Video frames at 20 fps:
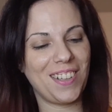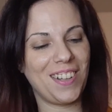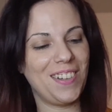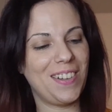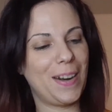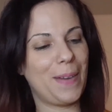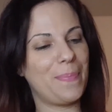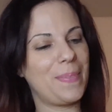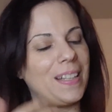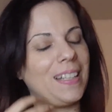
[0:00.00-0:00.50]

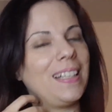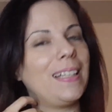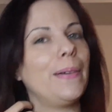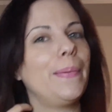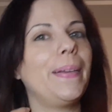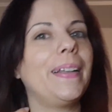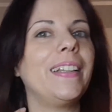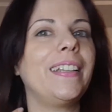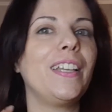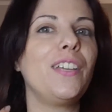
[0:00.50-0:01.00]
Allora,
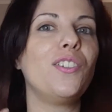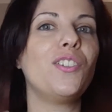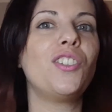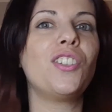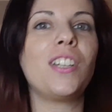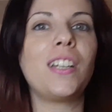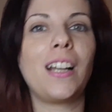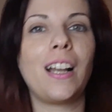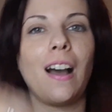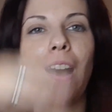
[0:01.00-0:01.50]
praticamente io
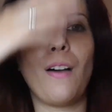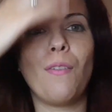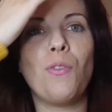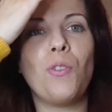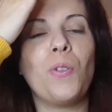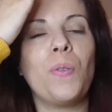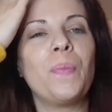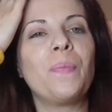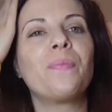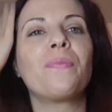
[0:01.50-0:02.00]

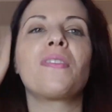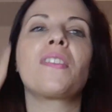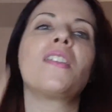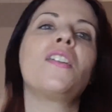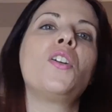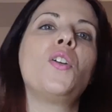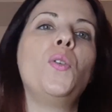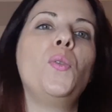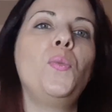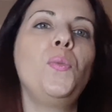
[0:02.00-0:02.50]
cercavo
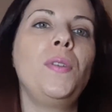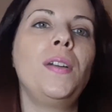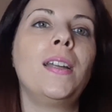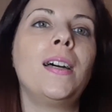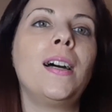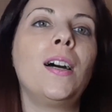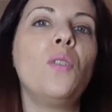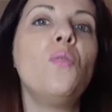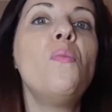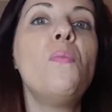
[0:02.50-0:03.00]

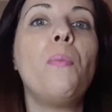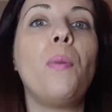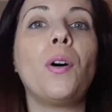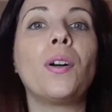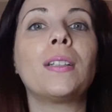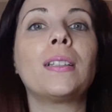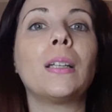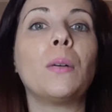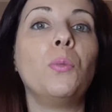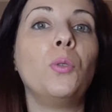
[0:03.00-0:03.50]
un, un
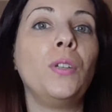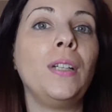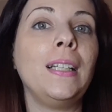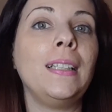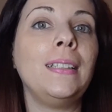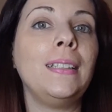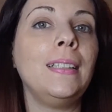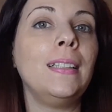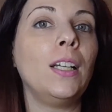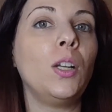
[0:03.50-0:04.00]

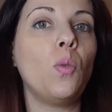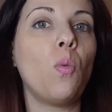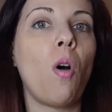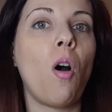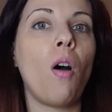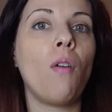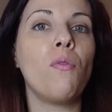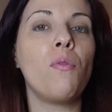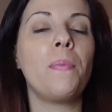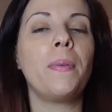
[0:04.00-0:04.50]
portamonetine
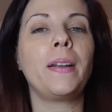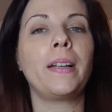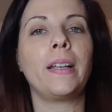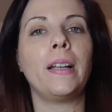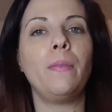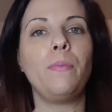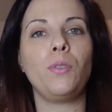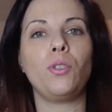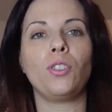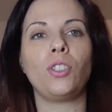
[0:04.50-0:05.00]
nuovo perché
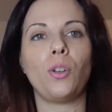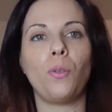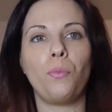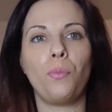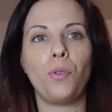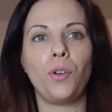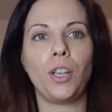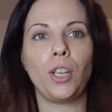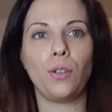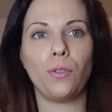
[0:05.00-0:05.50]
il mio si è un
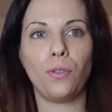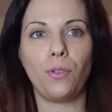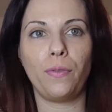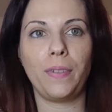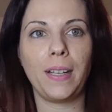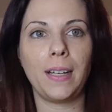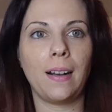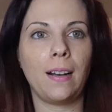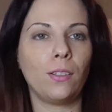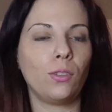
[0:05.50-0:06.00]
pochino
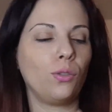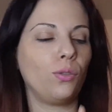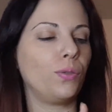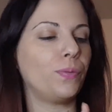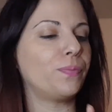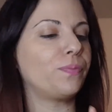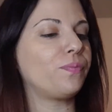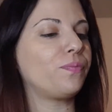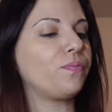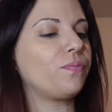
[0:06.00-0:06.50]

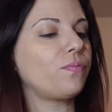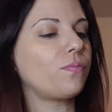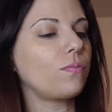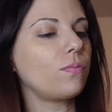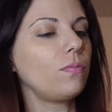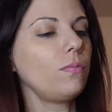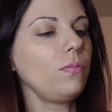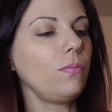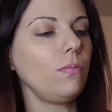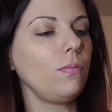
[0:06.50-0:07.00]
rovinato
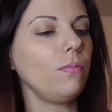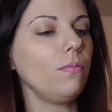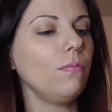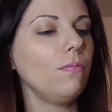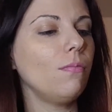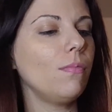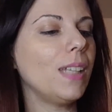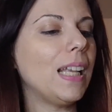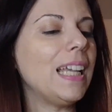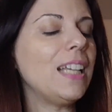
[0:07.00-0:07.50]

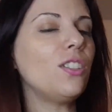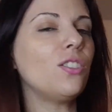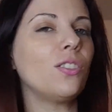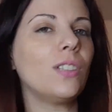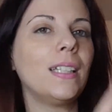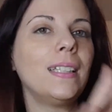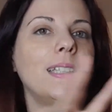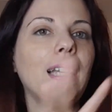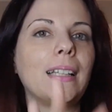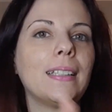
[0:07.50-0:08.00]
e
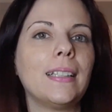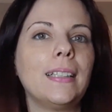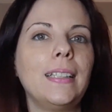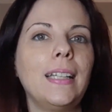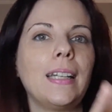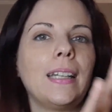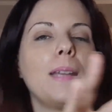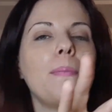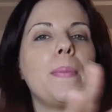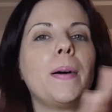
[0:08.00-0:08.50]
sono andata
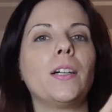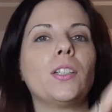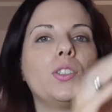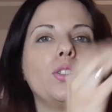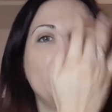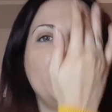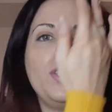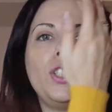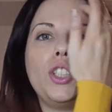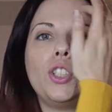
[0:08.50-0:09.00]
nel
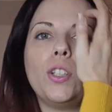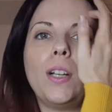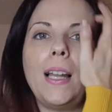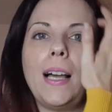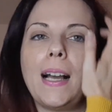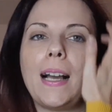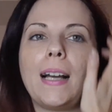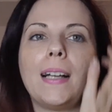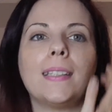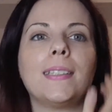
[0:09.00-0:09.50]
reparto vicino
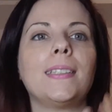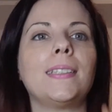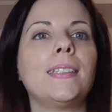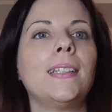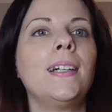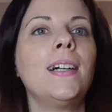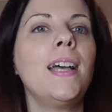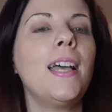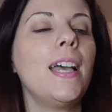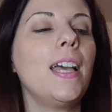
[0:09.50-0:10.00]
alla
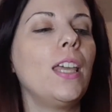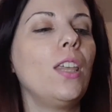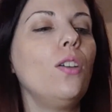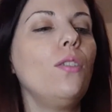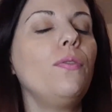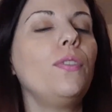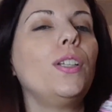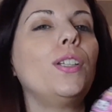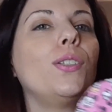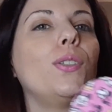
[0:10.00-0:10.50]
cassa e ho
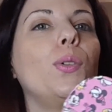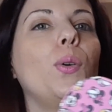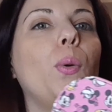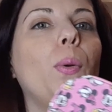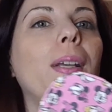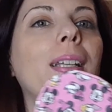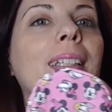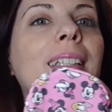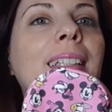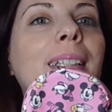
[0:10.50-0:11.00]
visto
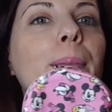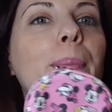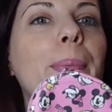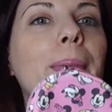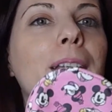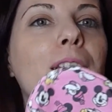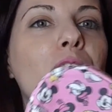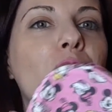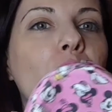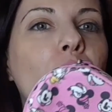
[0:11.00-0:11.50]
questi
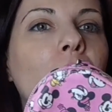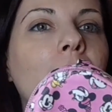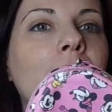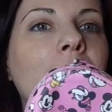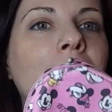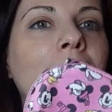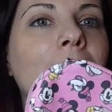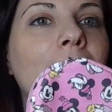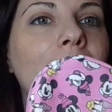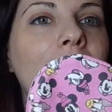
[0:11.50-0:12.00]

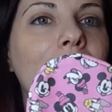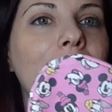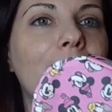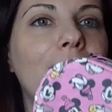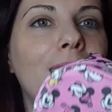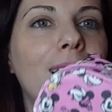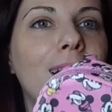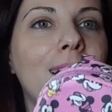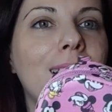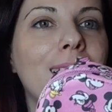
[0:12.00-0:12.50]
piccoli
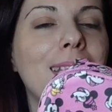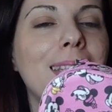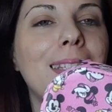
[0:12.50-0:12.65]
eh,